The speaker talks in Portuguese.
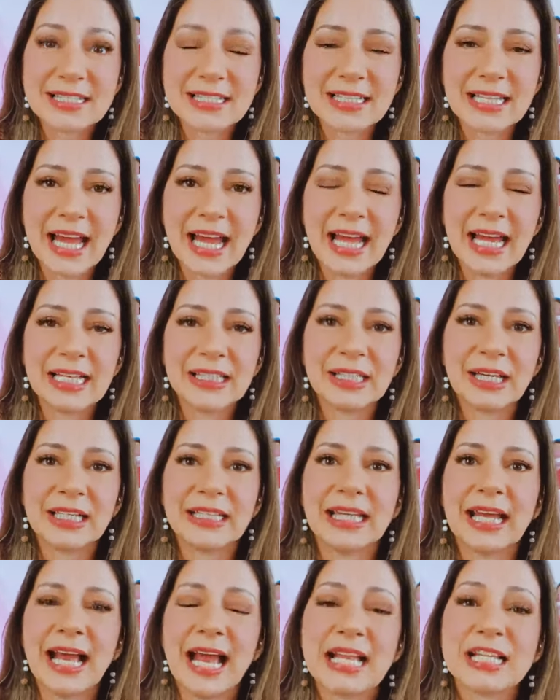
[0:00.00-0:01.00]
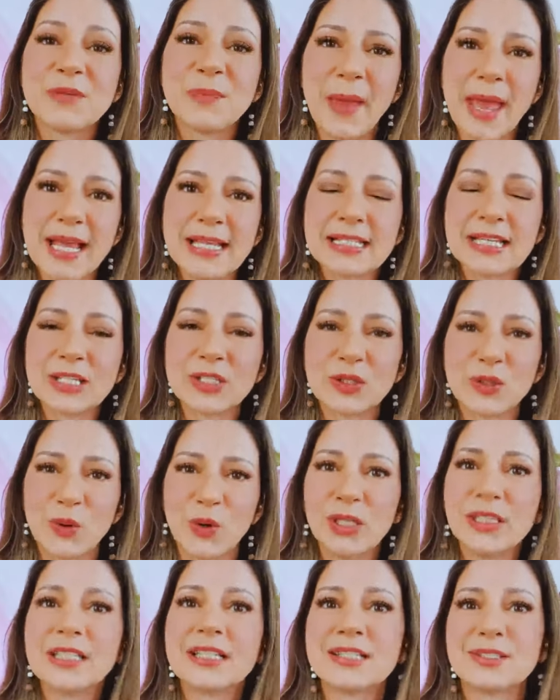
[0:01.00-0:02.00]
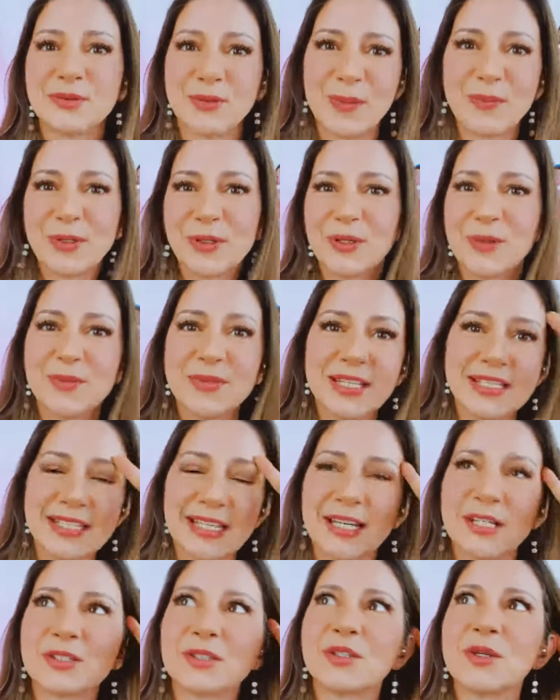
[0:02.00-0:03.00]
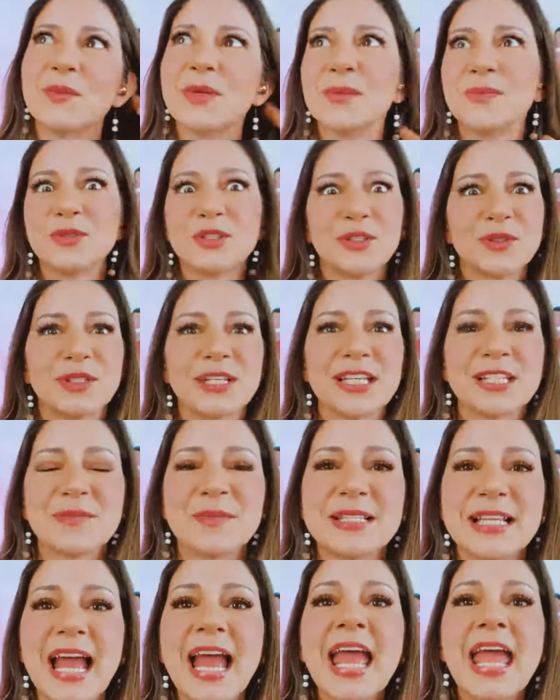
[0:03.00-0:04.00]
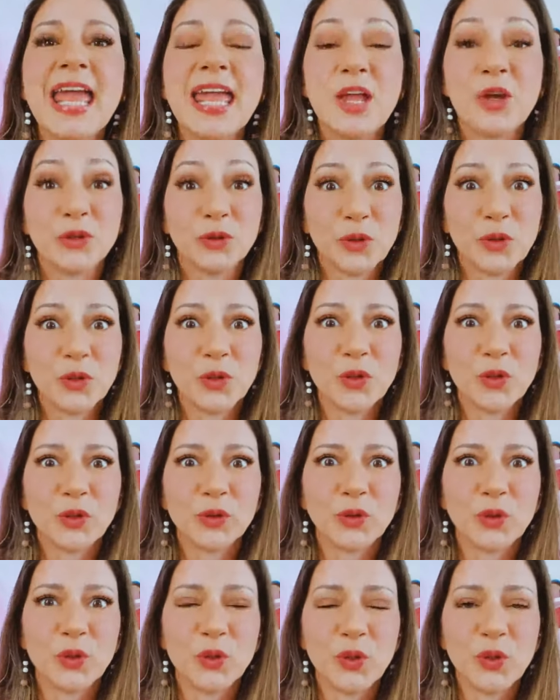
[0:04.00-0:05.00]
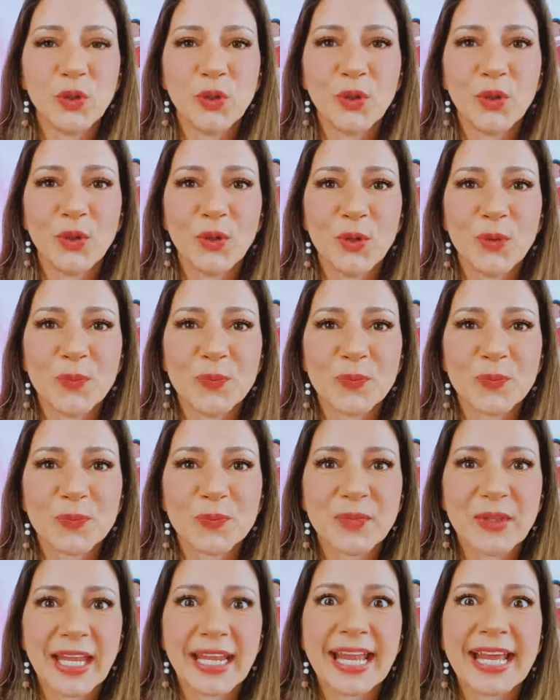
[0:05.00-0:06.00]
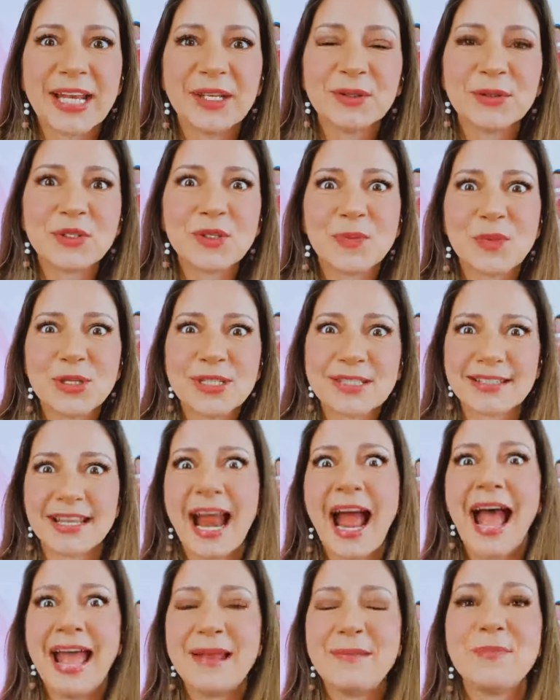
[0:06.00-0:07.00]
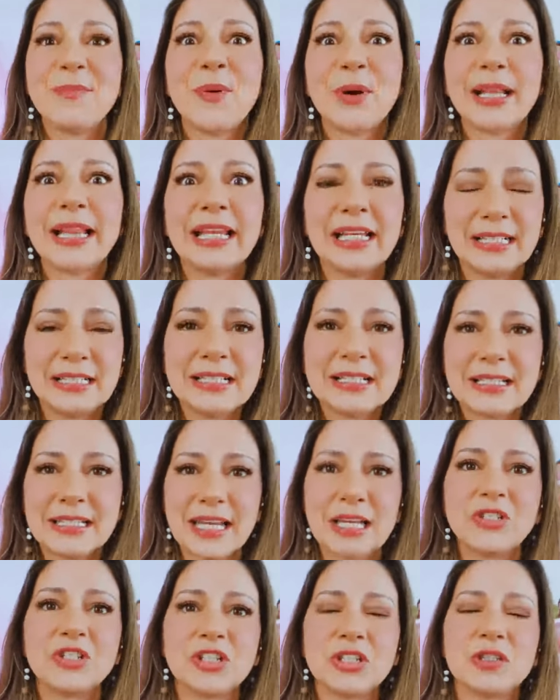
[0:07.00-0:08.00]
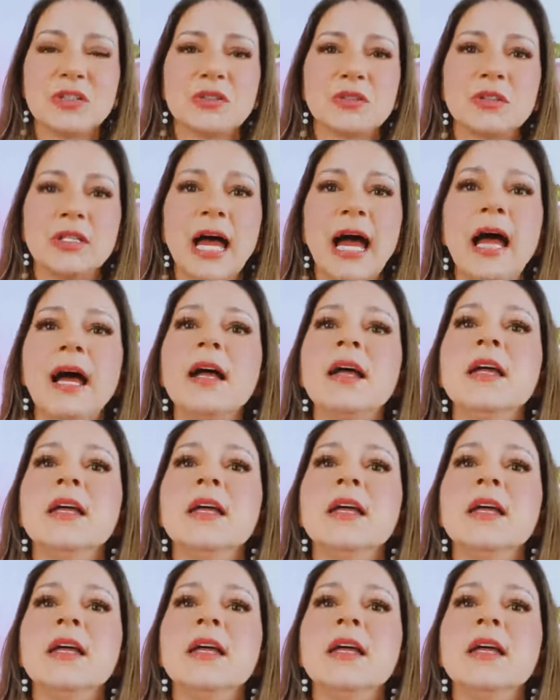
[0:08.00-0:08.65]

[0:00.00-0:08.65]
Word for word: lá, da, da, as peças todas do Amigo Grume Sinceras, eu tô me repetindo, Gris, mas é, eu tô, eu tô hum, querendo te mostrar a importância disso, tá?